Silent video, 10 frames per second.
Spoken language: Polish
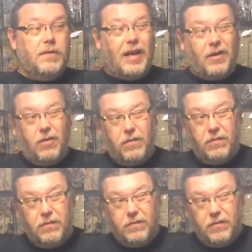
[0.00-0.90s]
jako
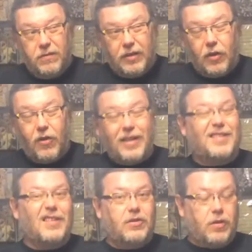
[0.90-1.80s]

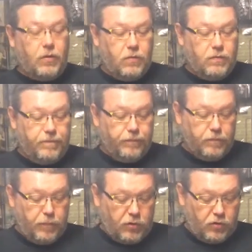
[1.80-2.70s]
dekoracja stołu.
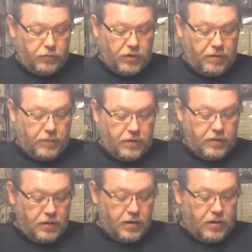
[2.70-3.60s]
Proszę uprzejmie.
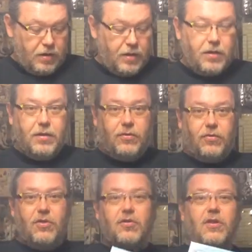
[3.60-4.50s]

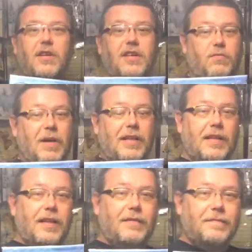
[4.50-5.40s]
Czyż to nie jest
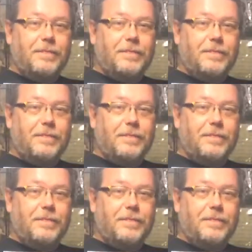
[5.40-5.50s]
ładne?